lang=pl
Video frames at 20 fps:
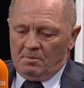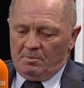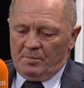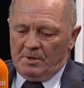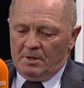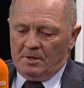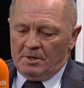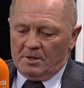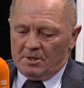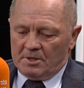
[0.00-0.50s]

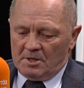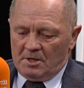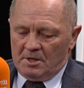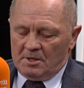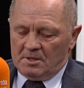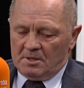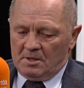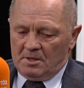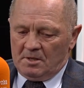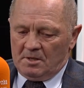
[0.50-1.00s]
pilnie
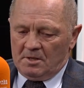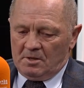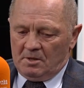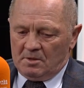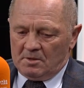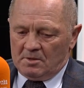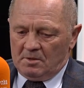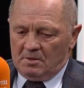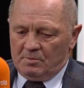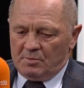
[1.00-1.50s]
śledzę
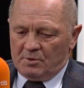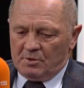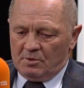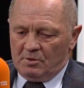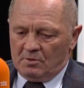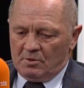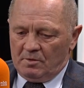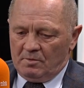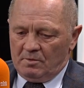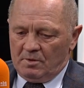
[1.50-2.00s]
to, co
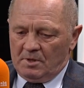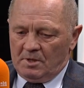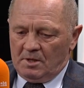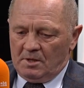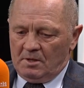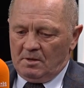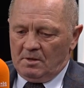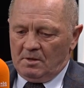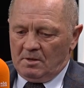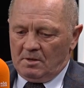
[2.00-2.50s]

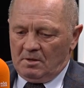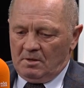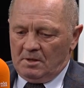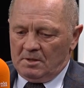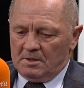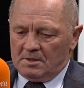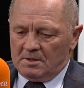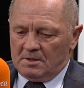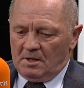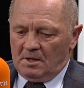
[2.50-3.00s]
przygotowuje
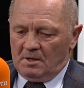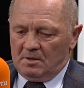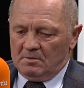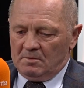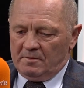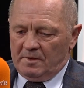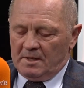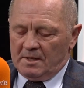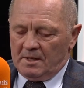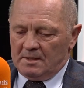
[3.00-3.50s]
Koalicja
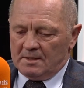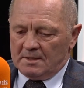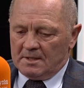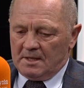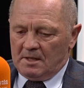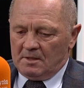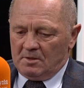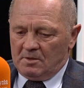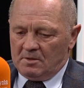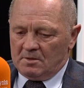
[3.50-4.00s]

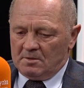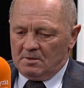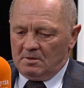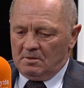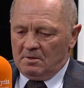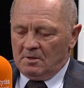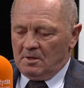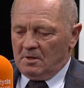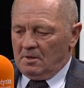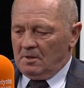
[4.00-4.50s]
Obywatelska, to, co